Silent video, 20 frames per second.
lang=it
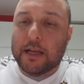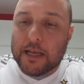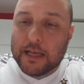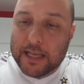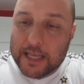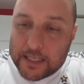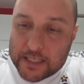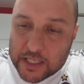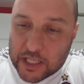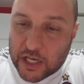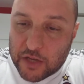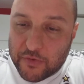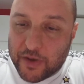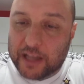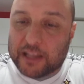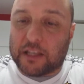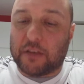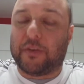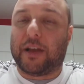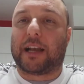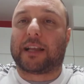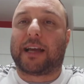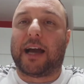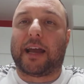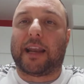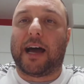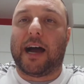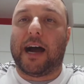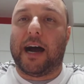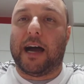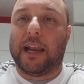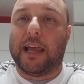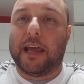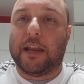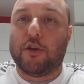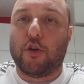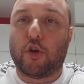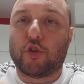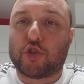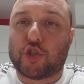iscrivetevi al canale,
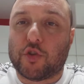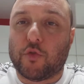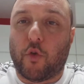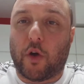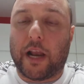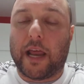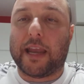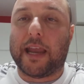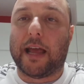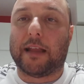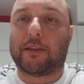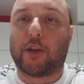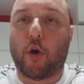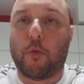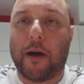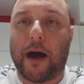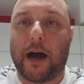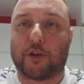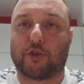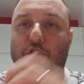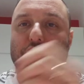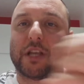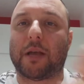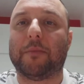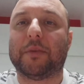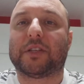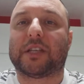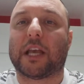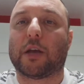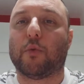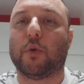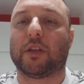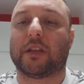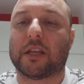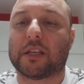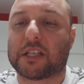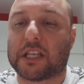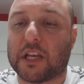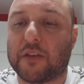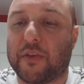non ci vuole niente, omaggio, se mi seguite
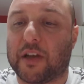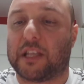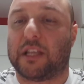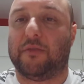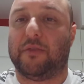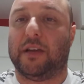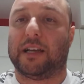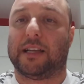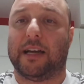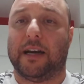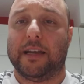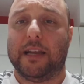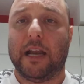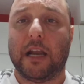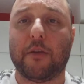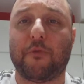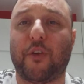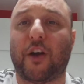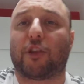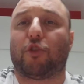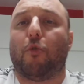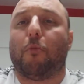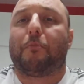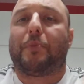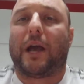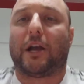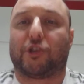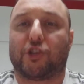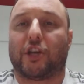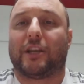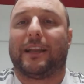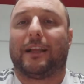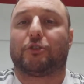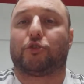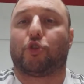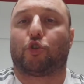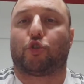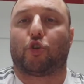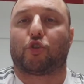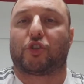iscrivetevi al canale, fate un piacere al
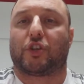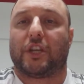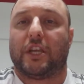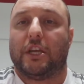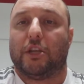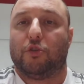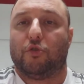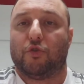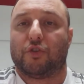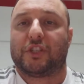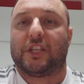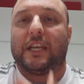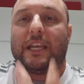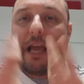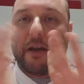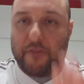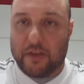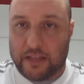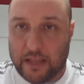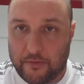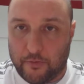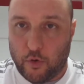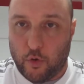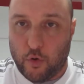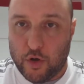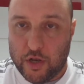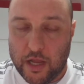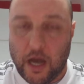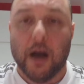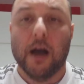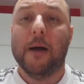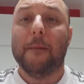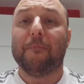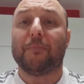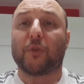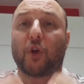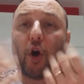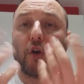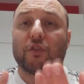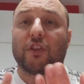sottoscritto, se ne avete voglia.
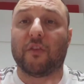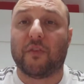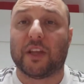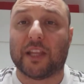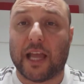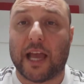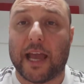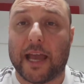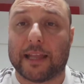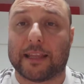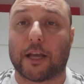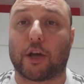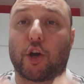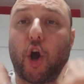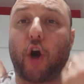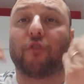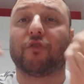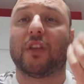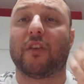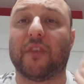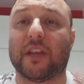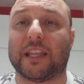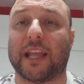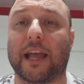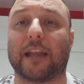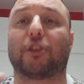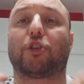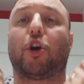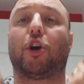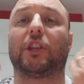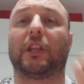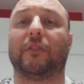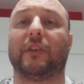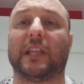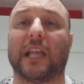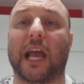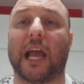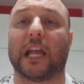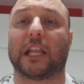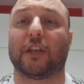Condividete, condividete,
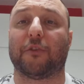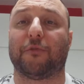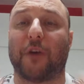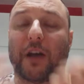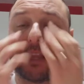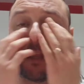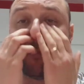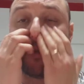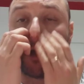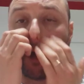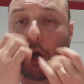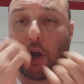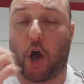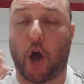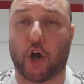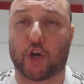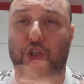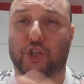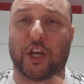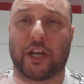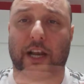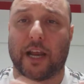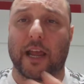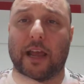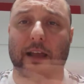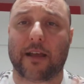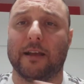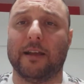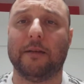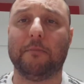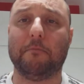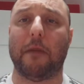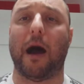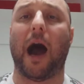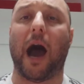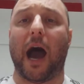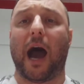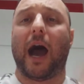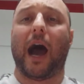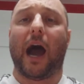condividete, fatemi conoscere.
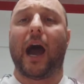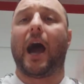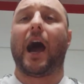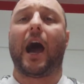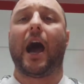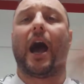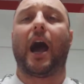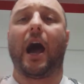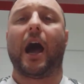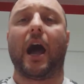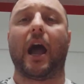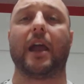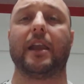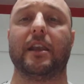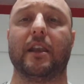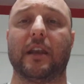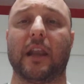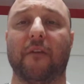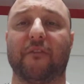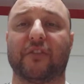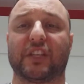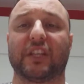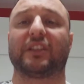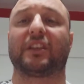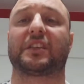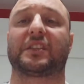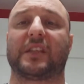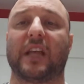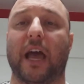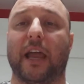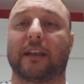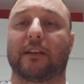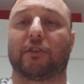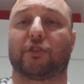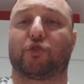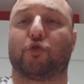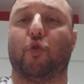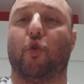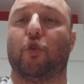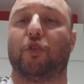Mine, non vi siete stanco,
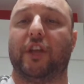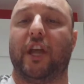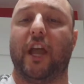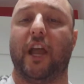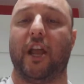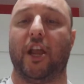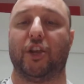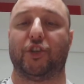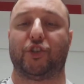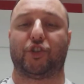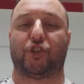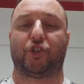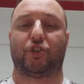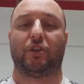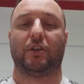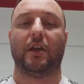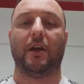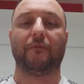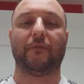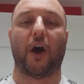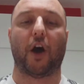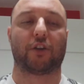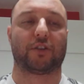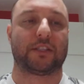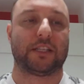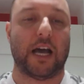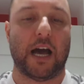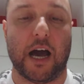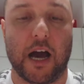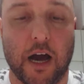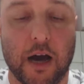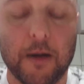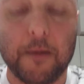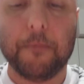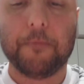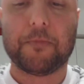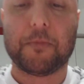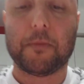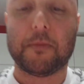tu dici. Forza!